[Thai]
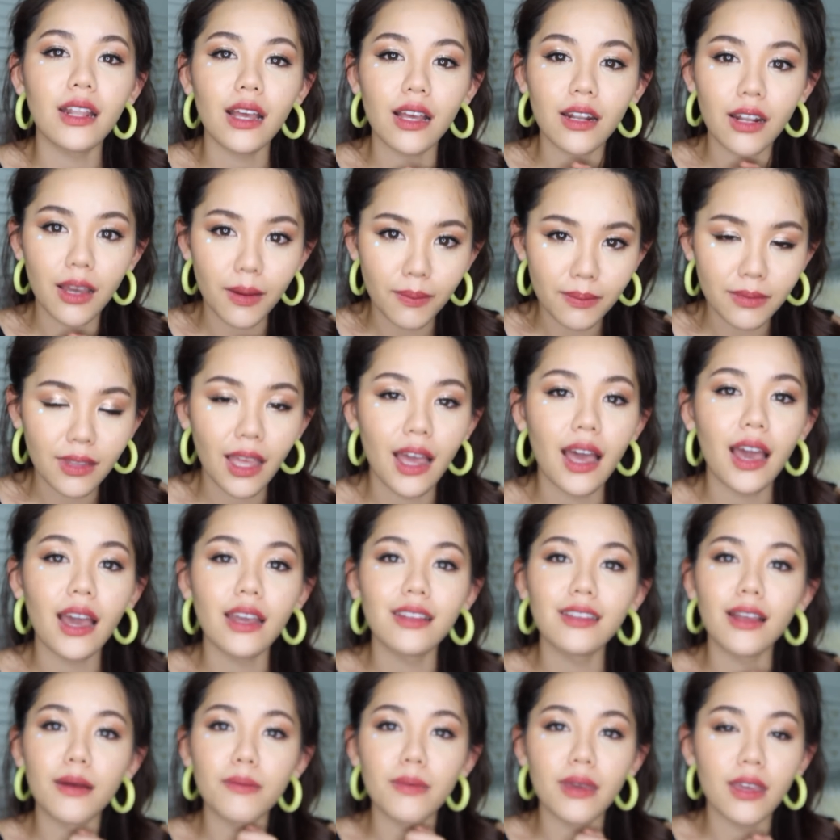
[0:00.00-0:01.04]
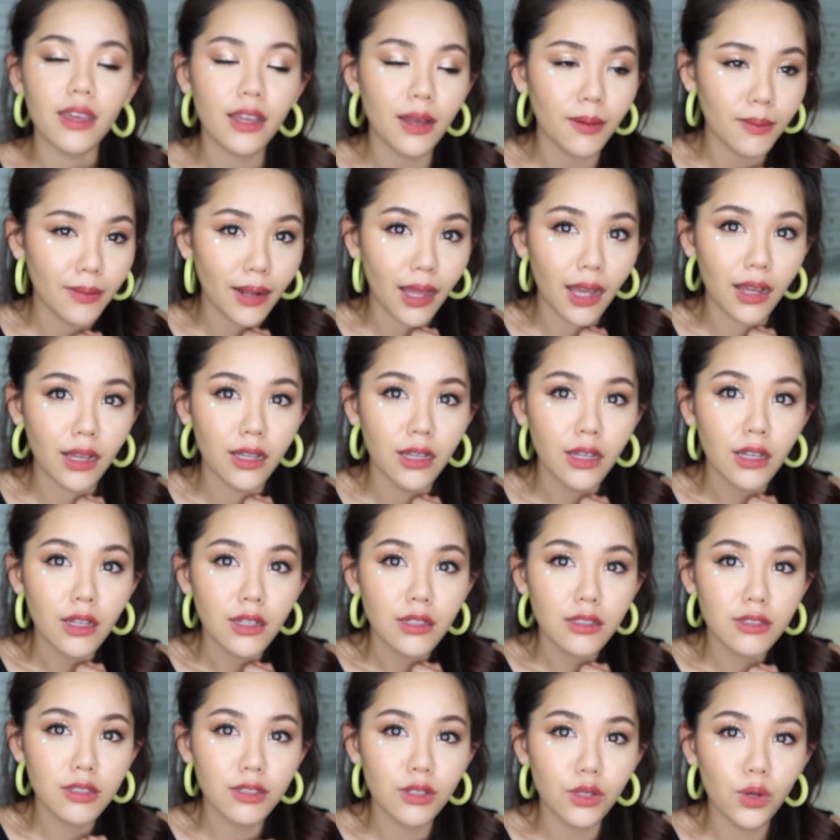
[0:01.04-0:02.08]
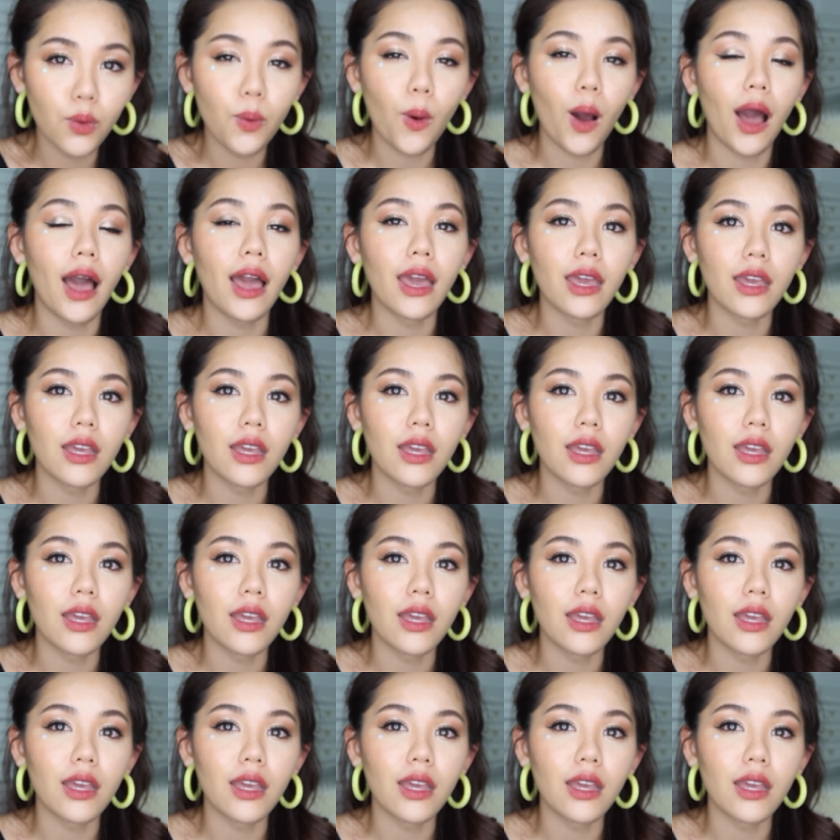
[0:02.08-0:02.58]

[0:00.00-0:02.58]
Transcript: ถ้าทำได้ ถ้ามีกำลังซื้อไหว